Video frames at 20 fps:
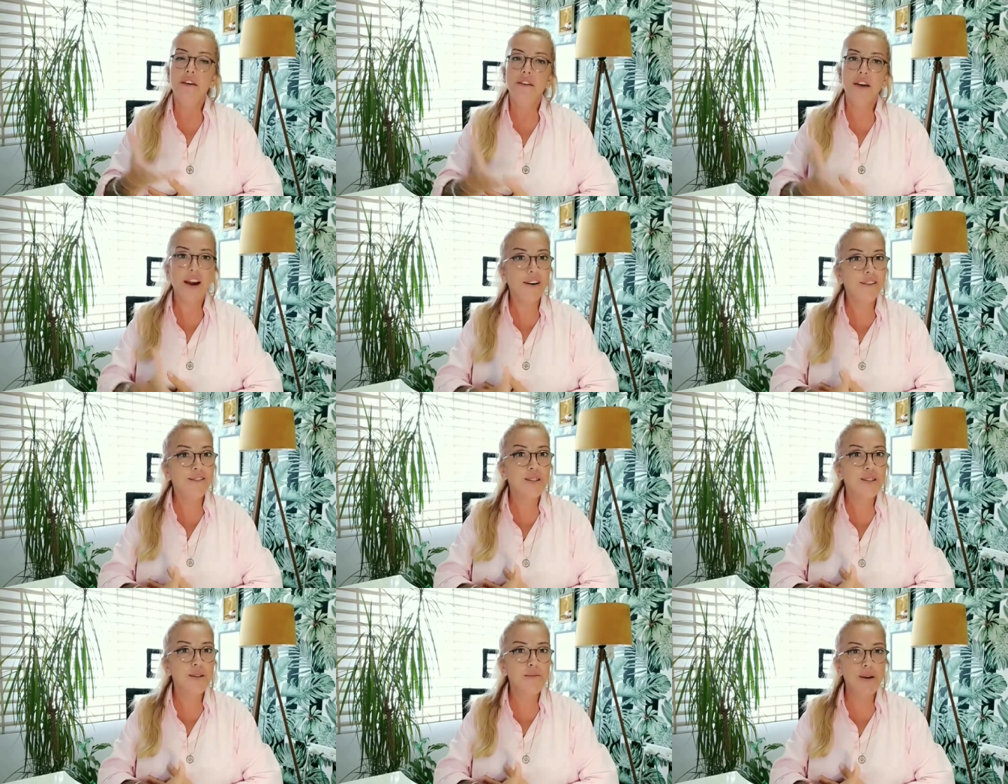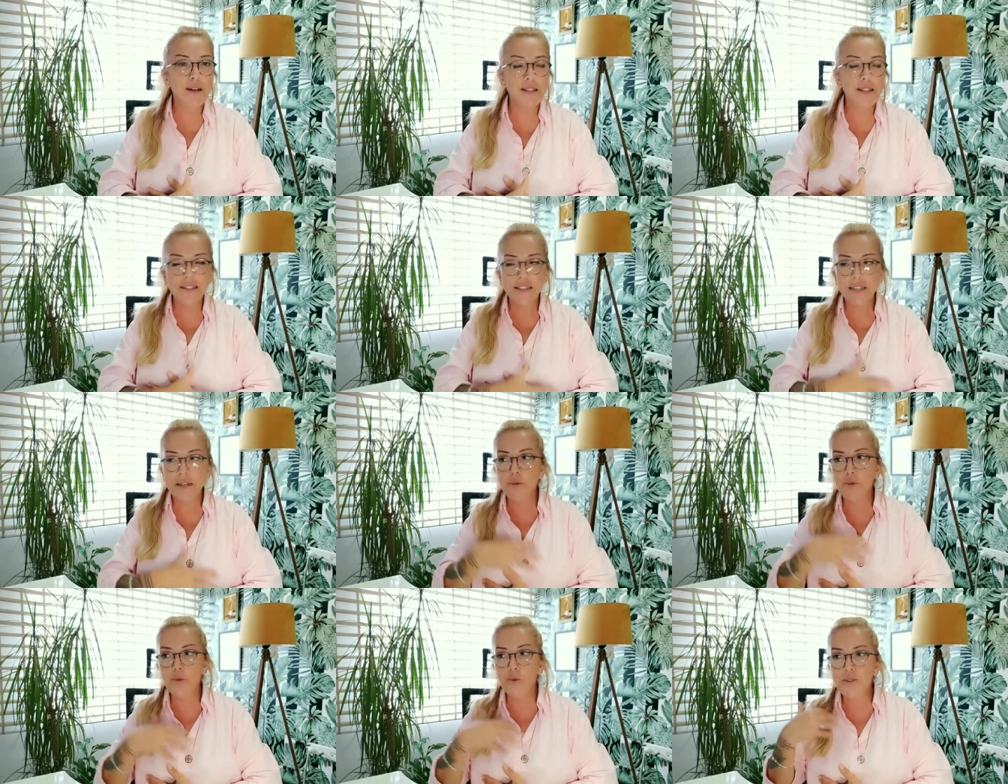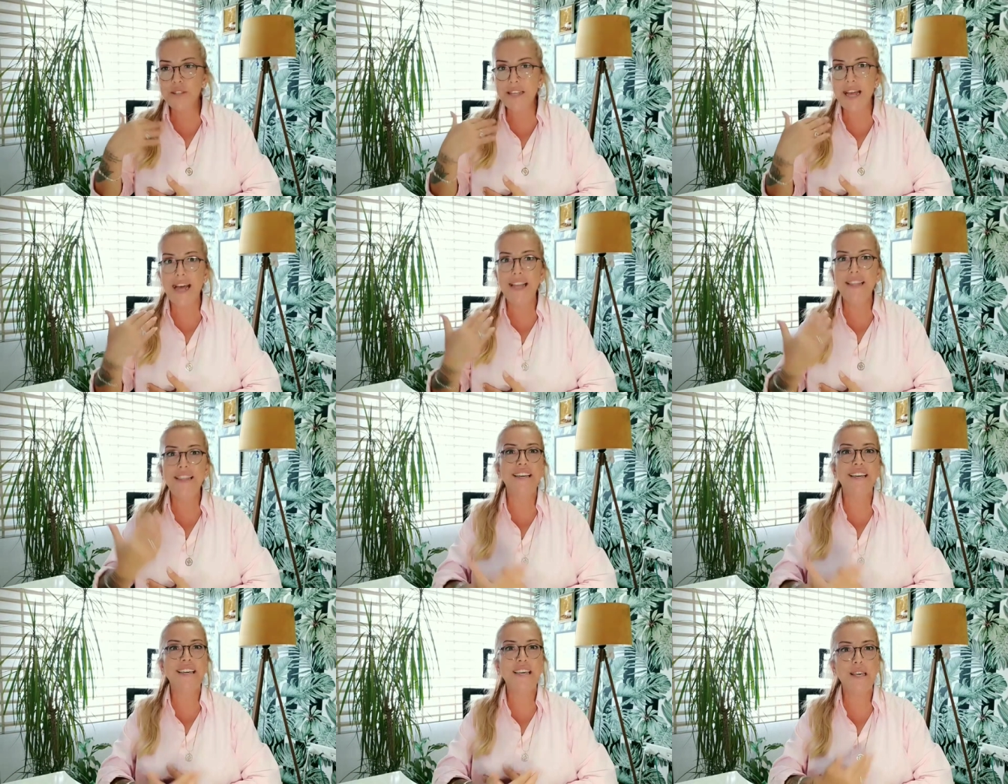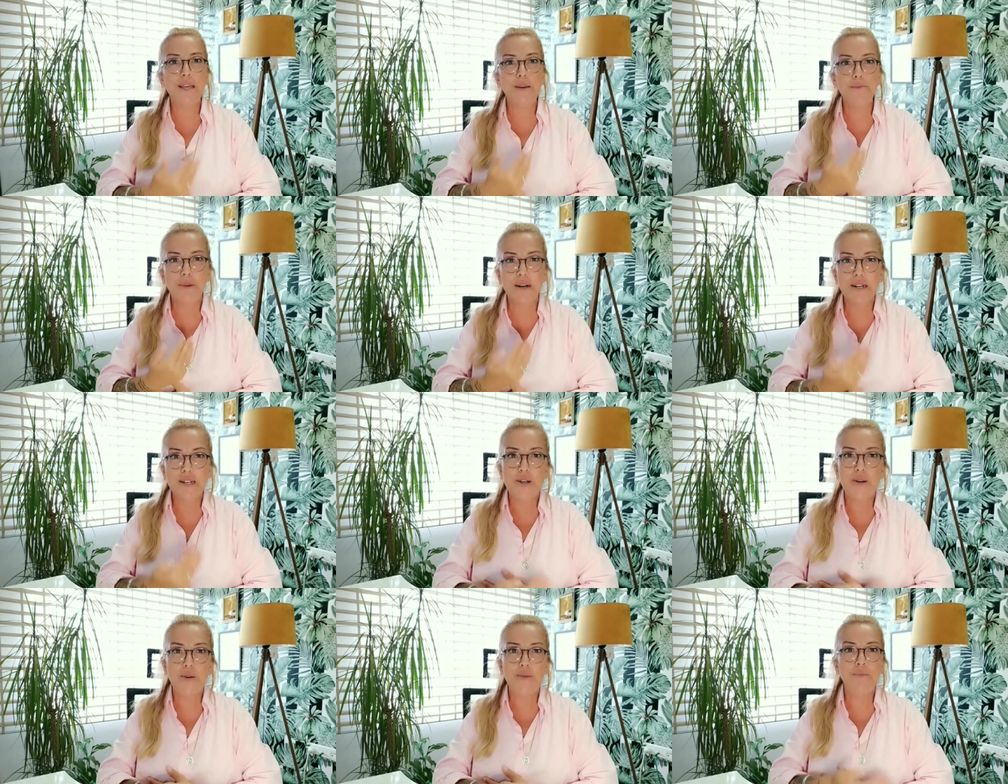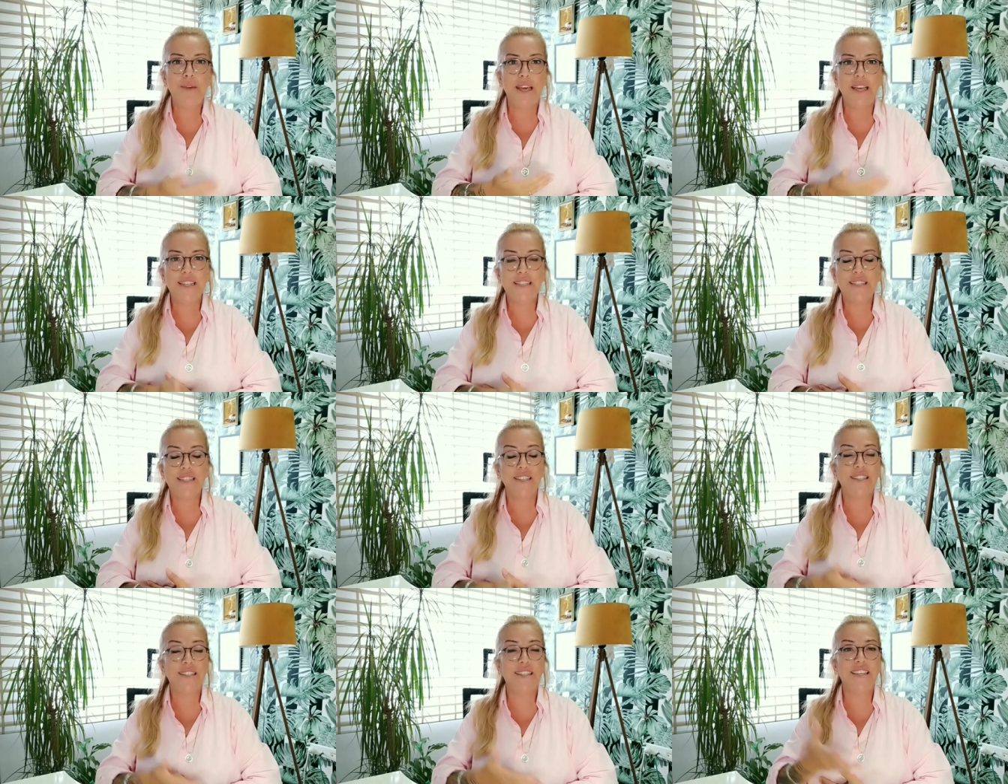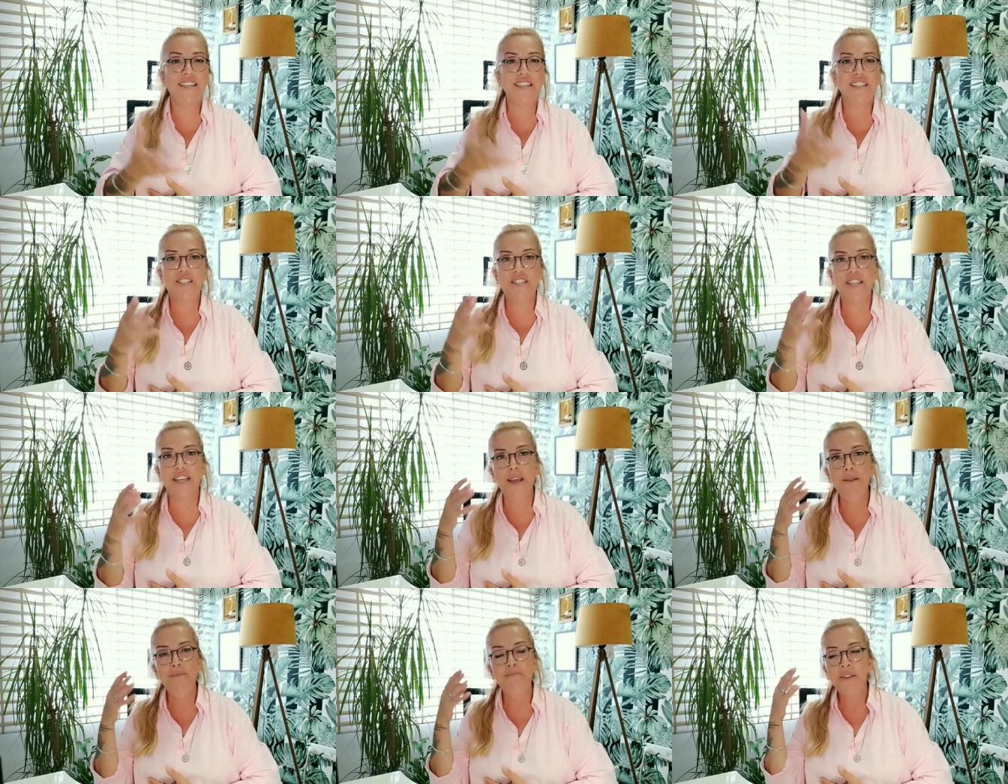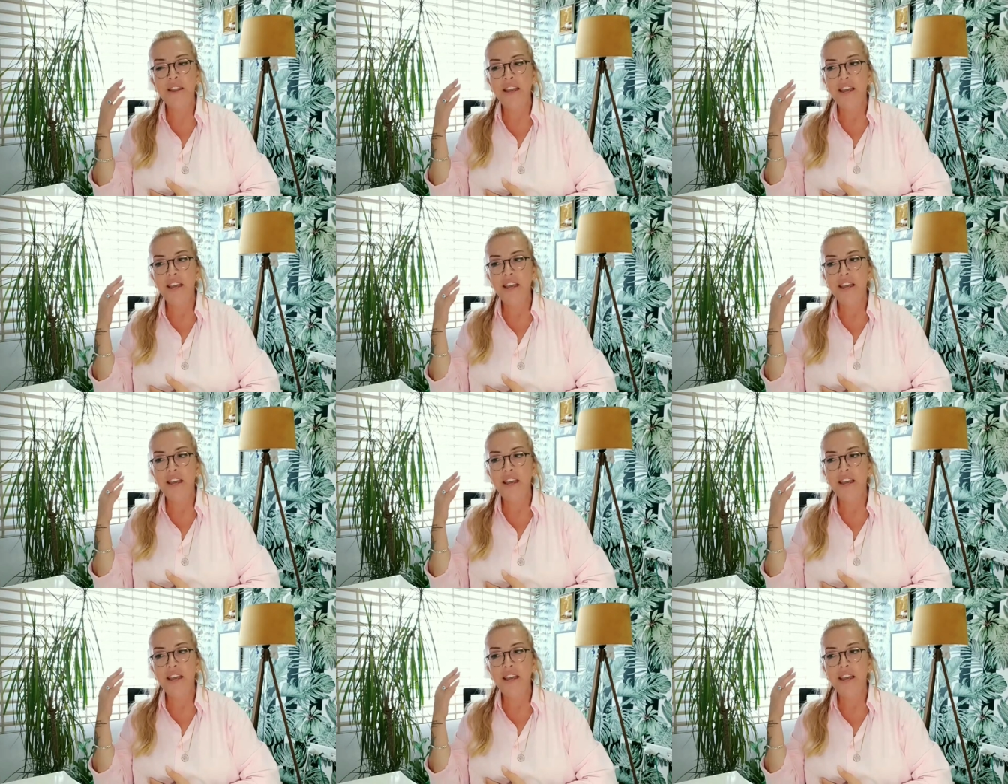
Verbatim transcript: Aynı zamanda tabii güzellik, bakım, estetik işte